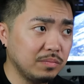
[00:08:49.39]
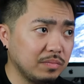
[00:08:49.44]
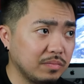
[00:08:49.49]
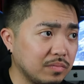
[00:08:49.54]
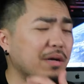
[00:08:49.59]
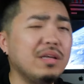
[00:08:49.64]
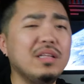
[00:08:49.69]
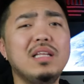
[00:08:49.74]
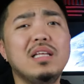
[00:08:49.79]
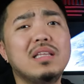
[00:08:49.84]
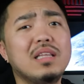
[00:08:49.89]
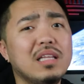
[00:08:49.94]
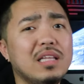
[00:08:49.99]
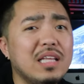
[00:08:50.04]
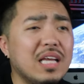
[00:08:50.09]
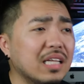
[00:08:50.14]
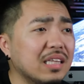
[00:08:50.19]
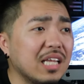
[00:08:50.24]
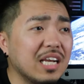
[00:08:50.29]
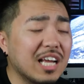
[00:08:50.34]
Pero hindi,
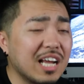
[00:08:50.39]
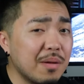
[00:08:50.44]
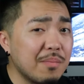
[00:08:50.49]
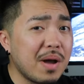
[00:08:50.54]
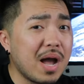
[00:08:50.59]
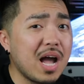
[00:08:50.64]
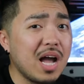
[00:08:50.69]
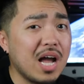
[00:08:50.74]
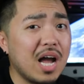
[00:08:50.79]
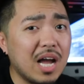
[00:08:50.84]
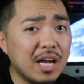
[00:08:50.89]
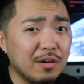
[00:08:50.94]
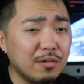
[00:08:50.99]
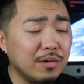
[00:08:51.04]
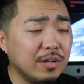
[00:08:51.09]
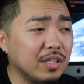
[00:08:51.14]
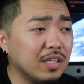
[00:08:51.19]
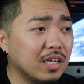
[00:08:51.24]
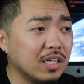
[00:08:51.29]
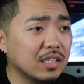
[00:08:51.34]
hindi ka talaga makakaano,
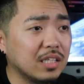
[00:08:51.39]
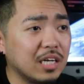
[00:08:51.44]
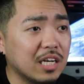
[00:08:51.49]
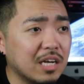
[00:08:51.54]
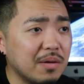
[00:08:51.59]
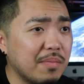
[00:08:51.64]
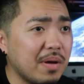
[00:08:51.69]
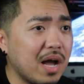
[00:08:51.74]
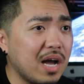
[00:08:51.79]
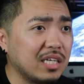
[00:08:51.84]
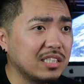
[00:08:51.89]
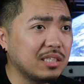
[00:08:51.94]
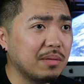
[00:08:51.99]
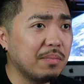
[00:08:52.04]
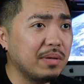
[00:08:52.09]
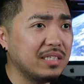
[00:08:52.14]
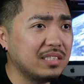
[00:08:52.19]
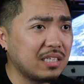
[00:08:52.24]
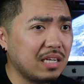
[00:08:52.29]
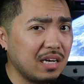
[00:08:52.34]
hindi ka talaga
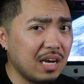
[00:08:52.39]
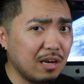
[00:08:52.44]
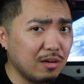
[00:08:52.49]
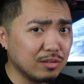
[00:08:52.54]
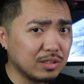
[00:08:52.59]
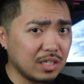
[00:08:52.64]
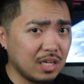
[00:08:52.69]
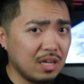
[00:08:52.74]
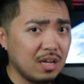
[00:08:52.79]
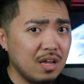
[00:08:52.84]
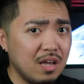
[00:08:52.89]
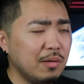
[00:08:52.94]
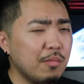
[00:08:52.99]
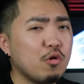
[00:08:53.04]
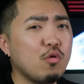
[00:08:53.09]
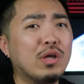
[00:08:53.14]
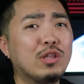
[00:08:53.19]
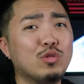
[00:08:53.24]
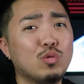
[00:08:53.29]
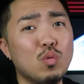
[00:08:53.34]
makakasabay sa, lalo sa, hindi mo
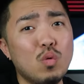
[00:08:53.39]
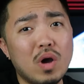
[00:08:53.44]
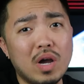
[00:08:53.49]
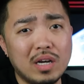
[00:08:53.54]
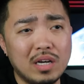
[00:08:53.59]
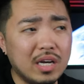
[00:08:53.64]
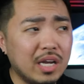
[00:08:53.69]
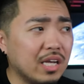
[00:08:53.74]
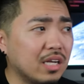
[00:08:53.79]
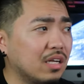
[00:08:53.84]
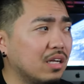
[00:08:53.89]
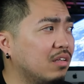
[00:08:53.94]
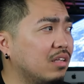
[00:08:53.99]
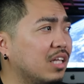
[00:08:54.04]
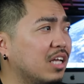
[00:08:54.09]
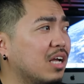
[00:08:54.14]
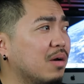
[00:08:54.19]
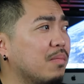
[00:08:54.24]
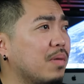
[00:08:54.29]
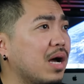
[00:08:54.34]
kwentuhan, like,
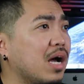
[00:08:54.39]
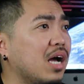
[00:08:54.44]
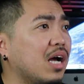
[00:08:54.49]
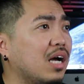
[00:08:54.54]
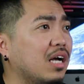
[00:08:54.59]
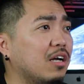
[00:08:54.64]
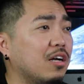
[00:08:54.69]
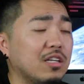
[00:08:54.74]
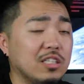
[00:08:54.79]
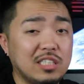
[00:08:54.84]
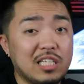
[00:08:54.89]
hindi ka makaka,